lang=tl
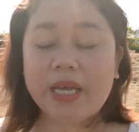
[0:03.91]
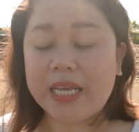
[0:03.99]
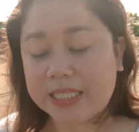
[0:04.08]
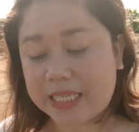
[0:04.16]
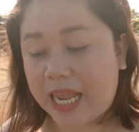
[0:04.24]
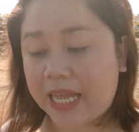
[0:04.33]

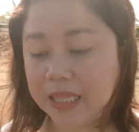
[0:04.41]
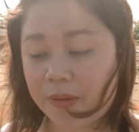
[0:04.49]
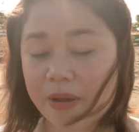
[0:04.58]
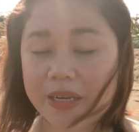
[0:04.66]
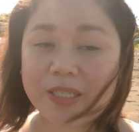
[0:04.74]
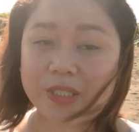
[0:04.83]
sa lahat ng
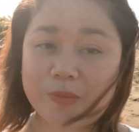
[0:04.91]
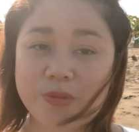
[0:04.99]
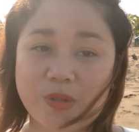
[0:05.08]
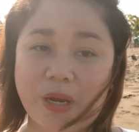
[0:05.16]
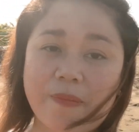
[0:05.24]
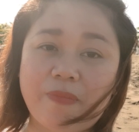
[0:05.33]
mga
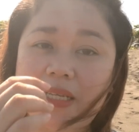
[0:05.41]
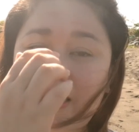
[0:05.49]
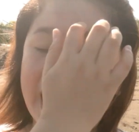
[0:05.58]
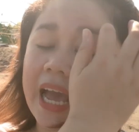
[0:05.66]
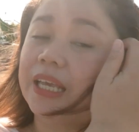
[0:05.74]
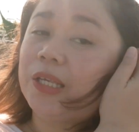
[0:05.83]
nag-subscribe na
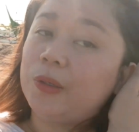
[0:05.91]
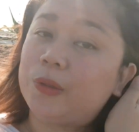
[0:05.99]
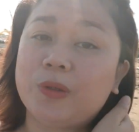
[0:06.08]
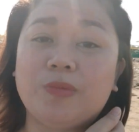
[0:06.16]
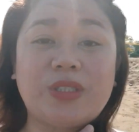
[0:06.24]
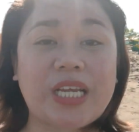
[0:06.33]
sa aking
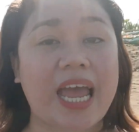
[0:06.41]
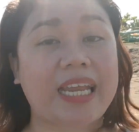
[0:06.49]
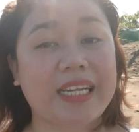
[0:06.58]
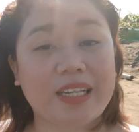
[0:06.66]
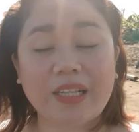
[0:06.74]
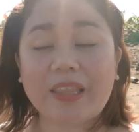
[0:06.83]
YouTube
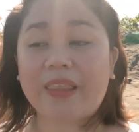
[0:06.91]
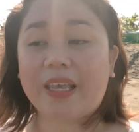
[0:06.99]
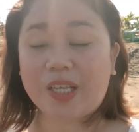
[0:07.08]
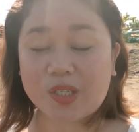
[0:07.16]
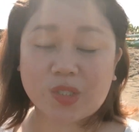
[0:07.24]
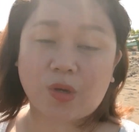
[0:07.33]
channel.
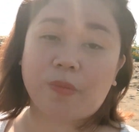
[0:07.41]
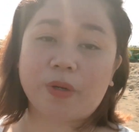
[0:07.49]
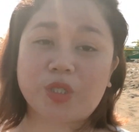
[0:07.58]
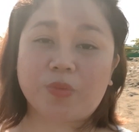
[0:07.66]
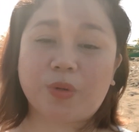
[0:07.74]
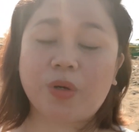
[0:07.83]
Thank you so
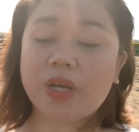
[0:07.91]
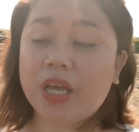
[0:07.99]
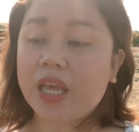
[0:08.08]
much po.